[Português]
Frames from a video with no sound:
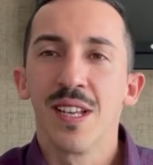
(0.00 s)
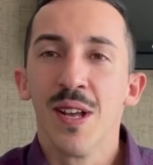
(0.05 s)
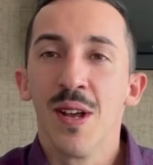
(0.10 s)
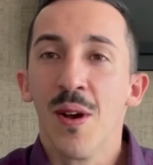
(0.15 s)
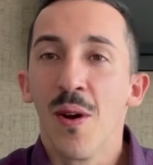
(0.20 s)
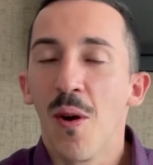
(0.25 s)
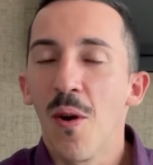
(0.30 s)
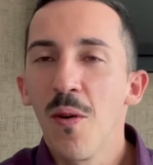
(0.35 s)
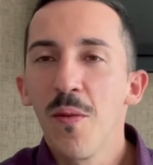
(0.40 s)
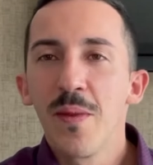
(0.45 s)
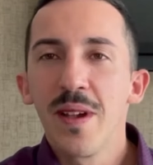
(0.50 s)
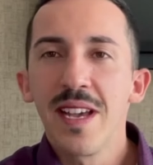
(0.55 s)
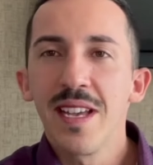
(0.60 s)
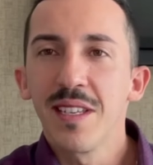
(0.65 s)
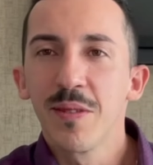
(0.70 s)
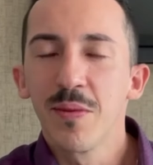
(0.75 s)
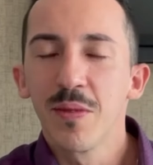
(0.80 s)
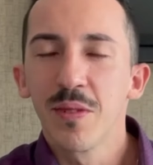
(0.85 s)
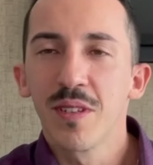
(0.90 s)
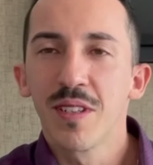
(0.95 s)
ou
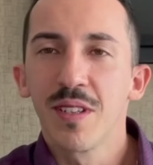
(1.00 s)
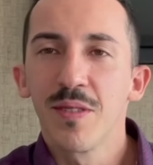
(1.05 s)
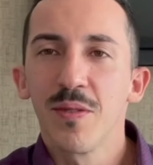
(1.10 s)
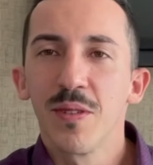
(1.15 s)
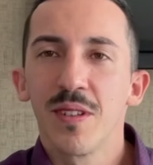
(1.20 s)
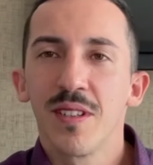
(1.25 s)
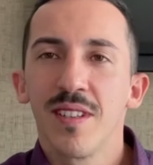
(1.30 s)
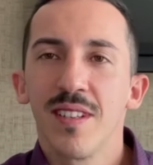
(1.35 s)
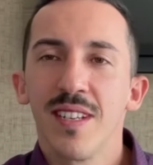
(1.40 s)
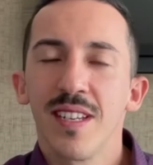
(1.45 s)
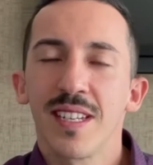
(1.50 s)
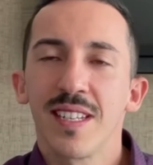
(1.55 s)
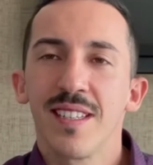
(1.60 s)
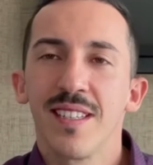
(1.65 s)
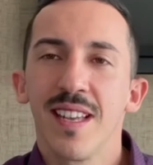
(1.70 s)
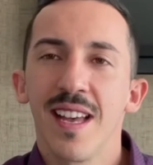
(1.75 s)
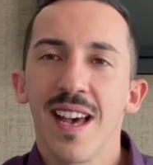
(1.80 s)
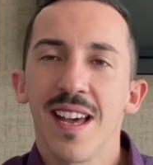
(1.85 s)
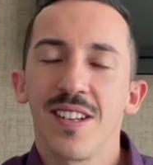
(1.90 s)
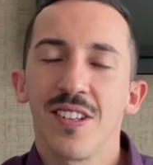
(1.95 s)
mesmo se você
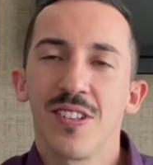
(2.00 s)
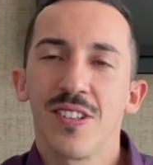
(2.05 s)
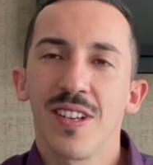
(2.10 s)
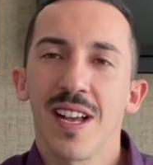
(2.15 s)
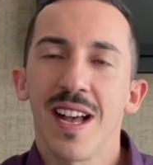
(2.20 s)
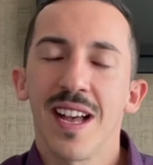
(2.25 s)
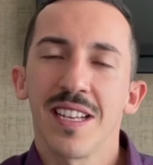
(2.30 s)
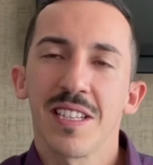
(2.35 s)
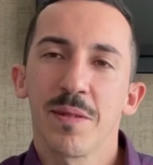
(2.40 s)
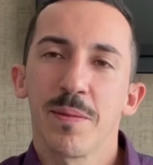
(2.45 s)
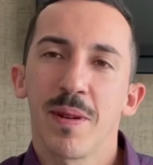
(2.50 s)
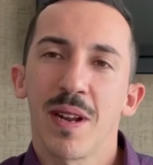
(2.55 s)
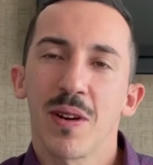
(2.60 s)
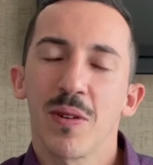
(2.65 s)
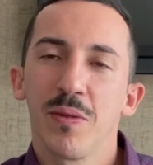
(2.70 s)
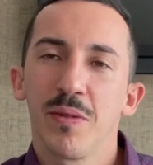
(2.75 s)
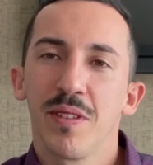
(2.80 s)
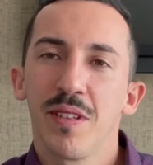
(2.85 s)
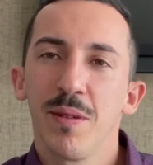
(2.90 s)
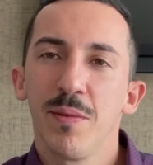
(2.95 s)
quiser chás para
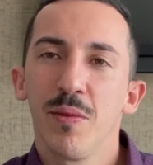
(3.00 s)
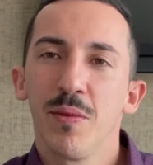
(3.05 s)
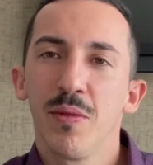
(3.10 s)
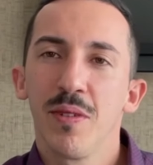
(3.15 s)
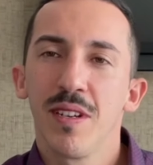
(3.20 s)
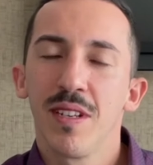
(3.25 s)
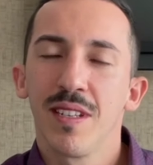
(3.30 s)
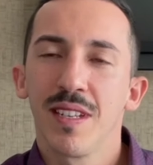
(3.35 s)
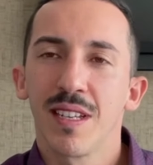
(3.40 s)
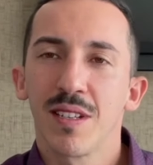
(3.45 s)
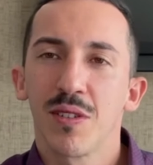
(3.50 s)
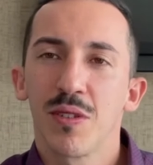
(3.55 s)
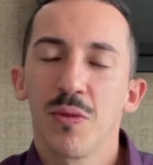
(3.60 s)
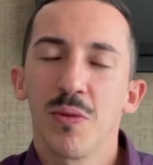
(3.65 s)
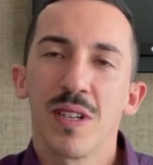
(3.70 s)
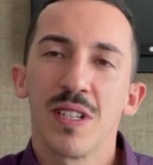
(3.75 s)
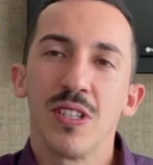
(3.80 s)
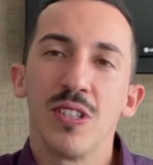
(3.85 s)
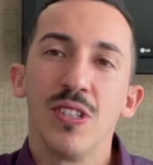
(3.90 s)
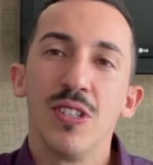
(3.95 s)
contribuir na sua
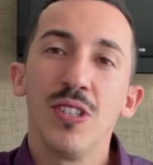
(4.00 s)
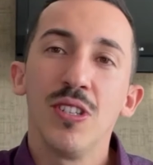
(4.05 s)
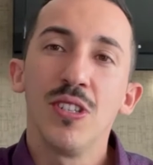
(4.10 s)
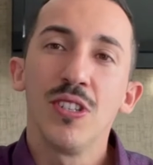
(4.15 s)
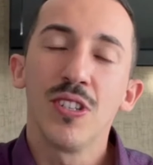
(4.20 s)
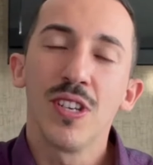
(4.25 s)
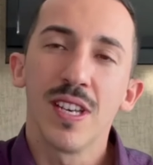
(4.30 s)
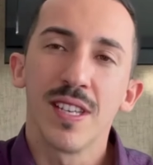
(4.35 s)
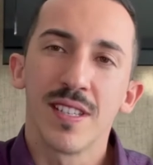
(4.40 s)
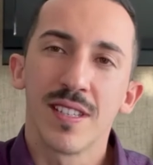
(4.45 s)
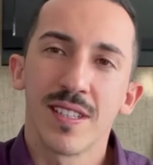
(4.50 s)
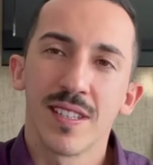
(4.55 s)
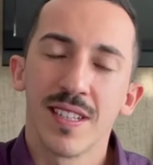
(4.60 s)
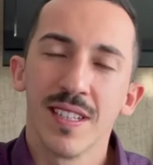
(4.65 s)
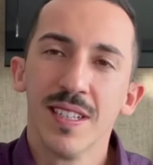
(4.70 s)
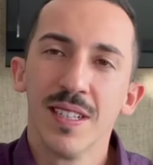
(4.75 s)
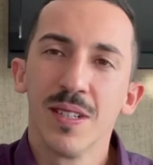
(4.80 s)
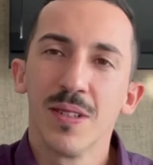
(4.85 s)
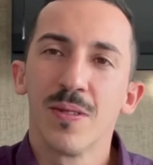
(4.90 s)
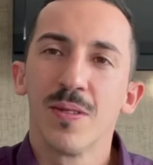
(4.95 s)

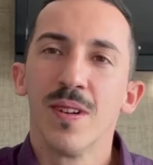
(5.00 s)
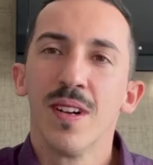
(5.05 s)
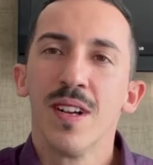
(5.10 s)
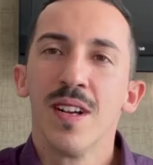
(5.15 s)
digestão,